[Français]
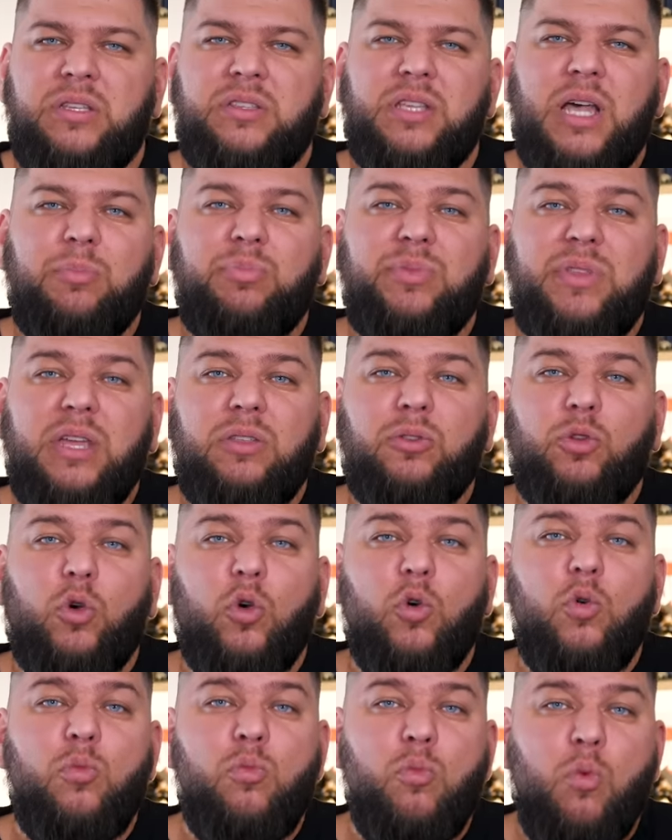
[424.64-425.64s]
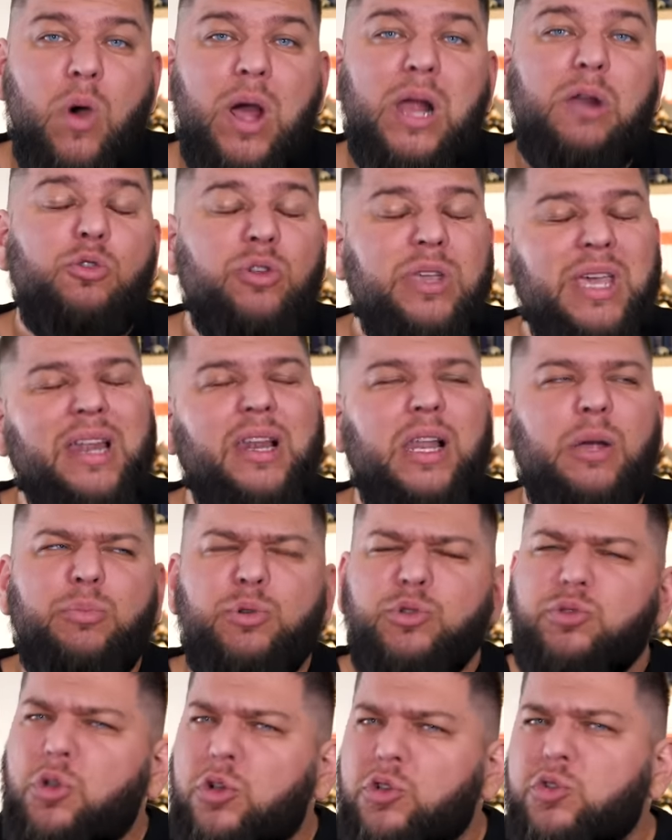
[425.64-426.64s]
Ça sera peut-être moins le cas de
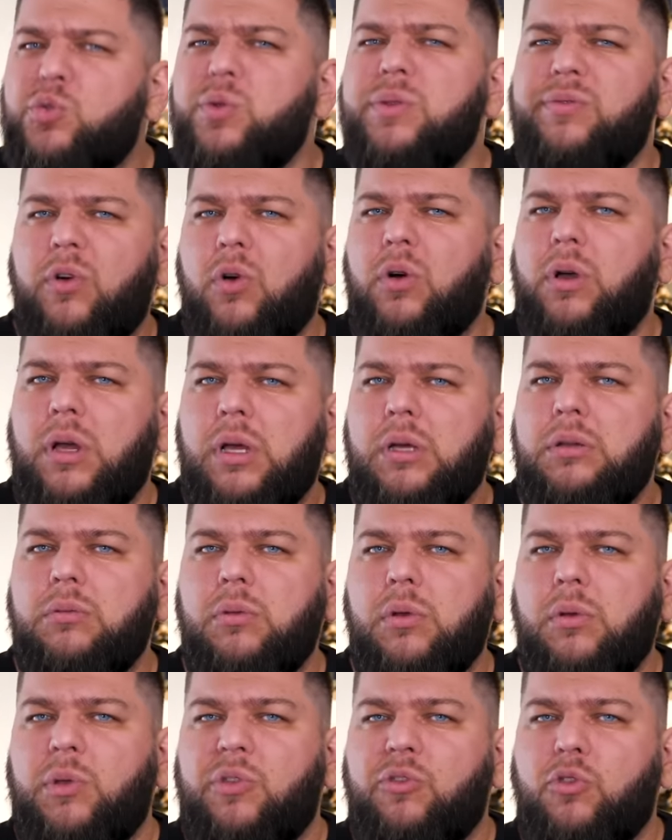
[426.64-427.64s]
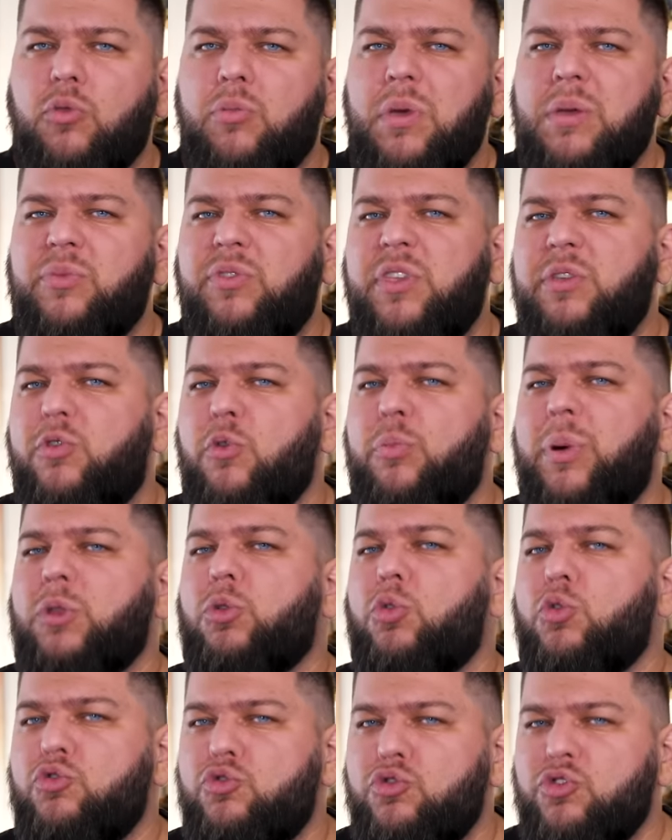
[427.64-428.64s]
l'imposteur suivant, hein, parce que même s'il faut
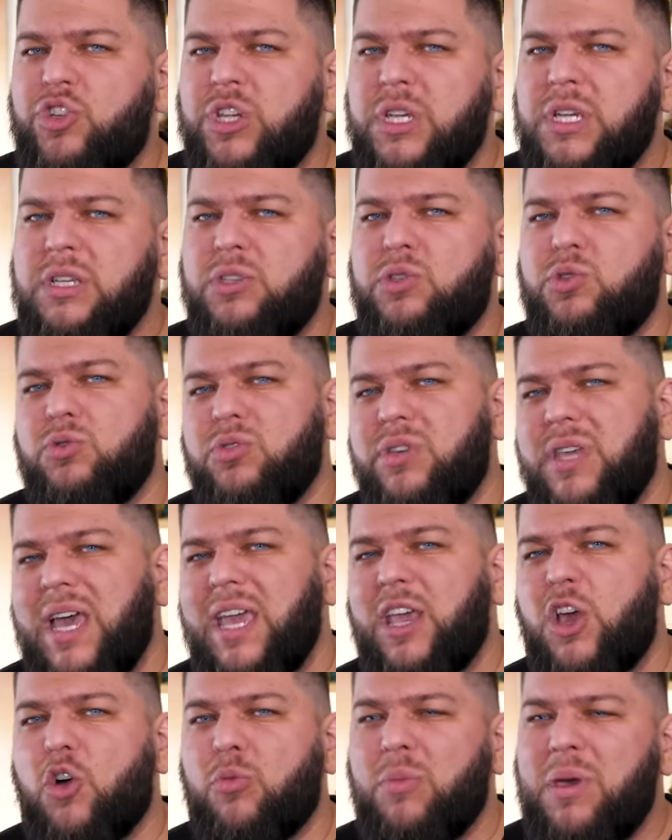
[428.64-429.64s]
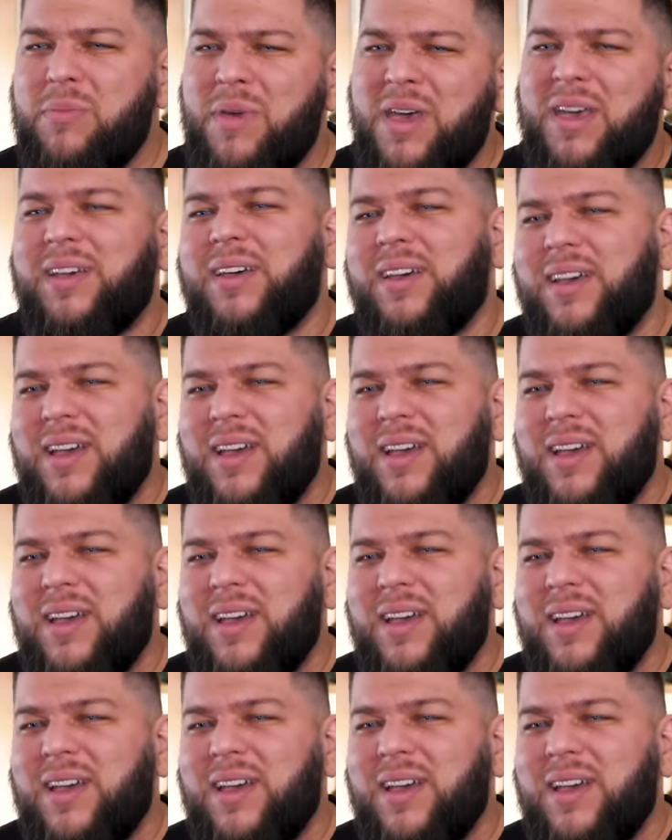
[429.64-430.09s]
pas trop juger, son cas est quand même